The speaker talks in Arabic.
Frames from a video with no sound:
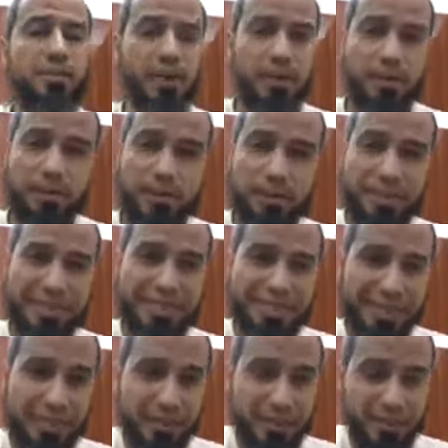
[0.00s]
على الطريقه
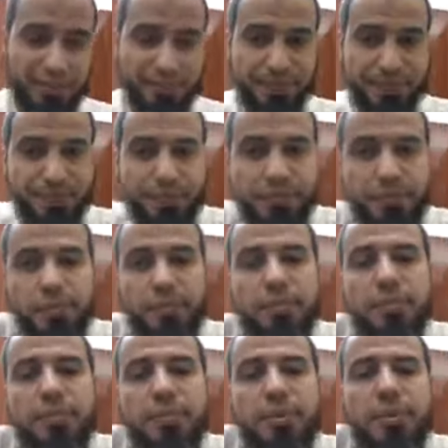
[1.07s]
الثالثه
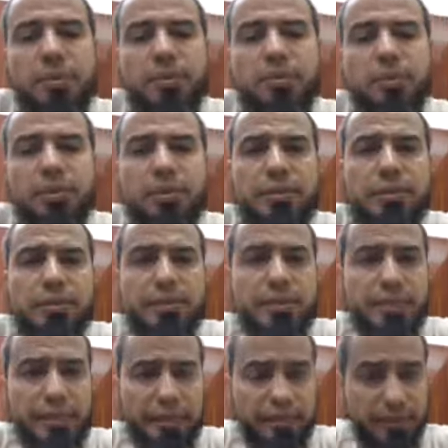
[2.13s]
اللي ممكن
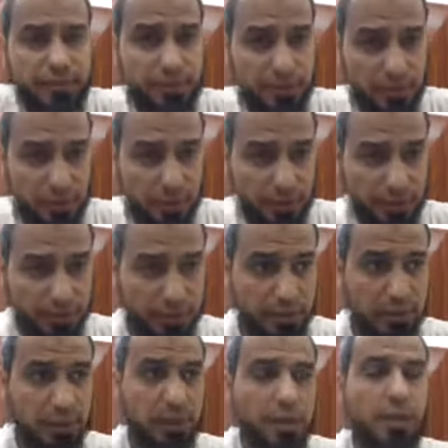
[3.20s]
تساعدنا في التشخيص
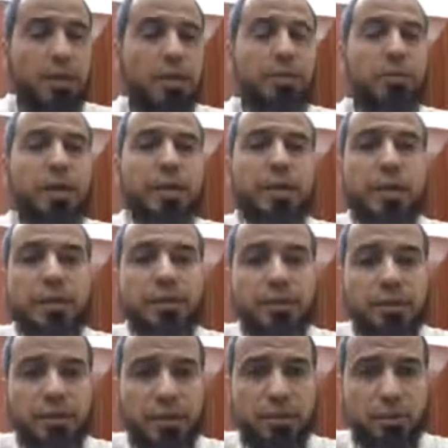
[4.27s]
وهي
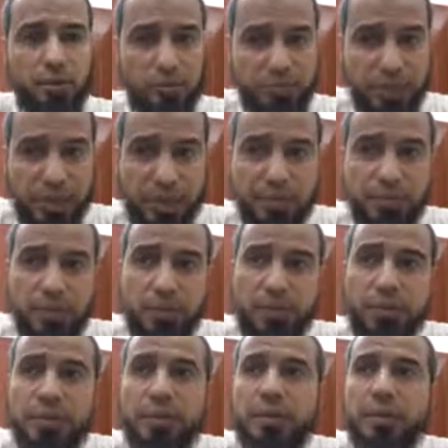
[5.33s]
الطريقه الاوروبيه
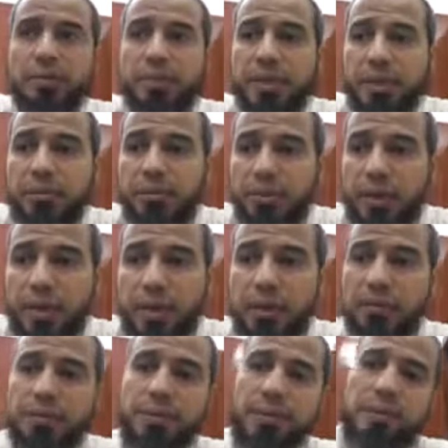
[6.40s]
ودي اللي بتكمن
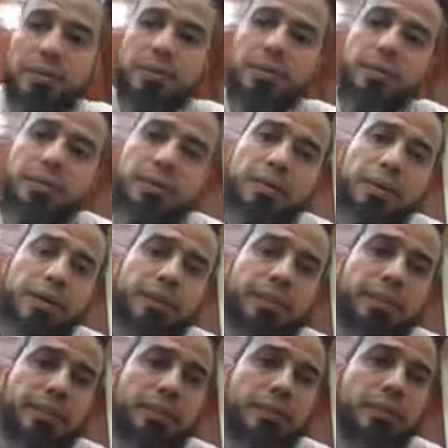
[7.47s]
خلف الاي
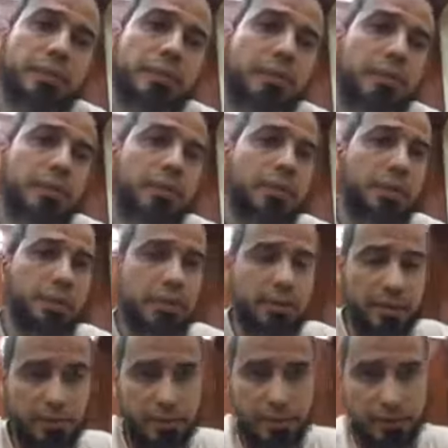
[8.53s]
سي دي سواء الاي
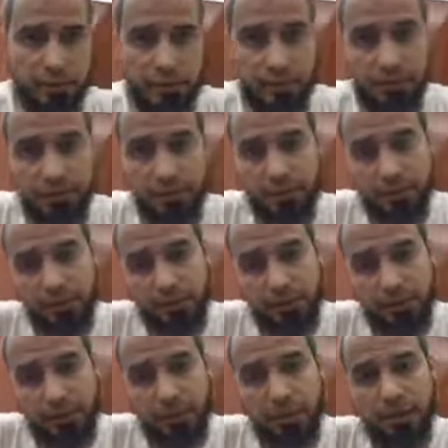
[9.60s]
سي دي
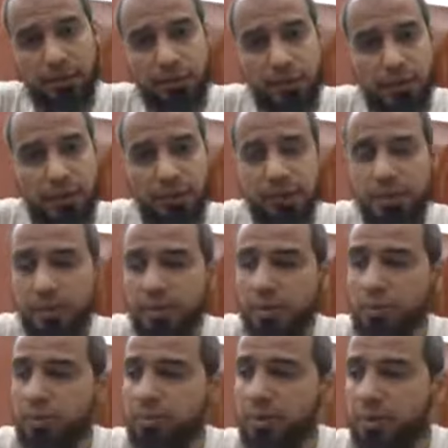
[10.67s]
10 او ال 11 اللي
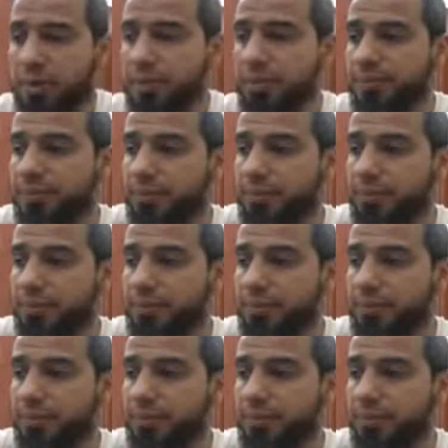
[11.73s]
مكتوب دلوقتي